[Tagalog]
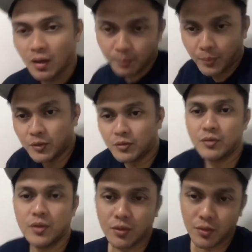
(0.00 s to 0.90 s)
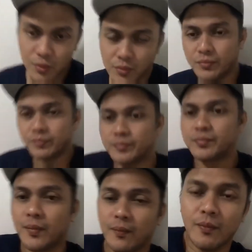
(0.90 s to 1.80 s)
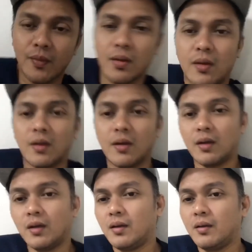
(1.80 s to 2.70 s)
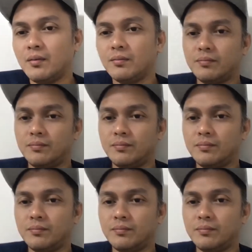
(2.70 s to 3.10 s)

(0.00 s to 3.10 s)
ang point ko dito uh,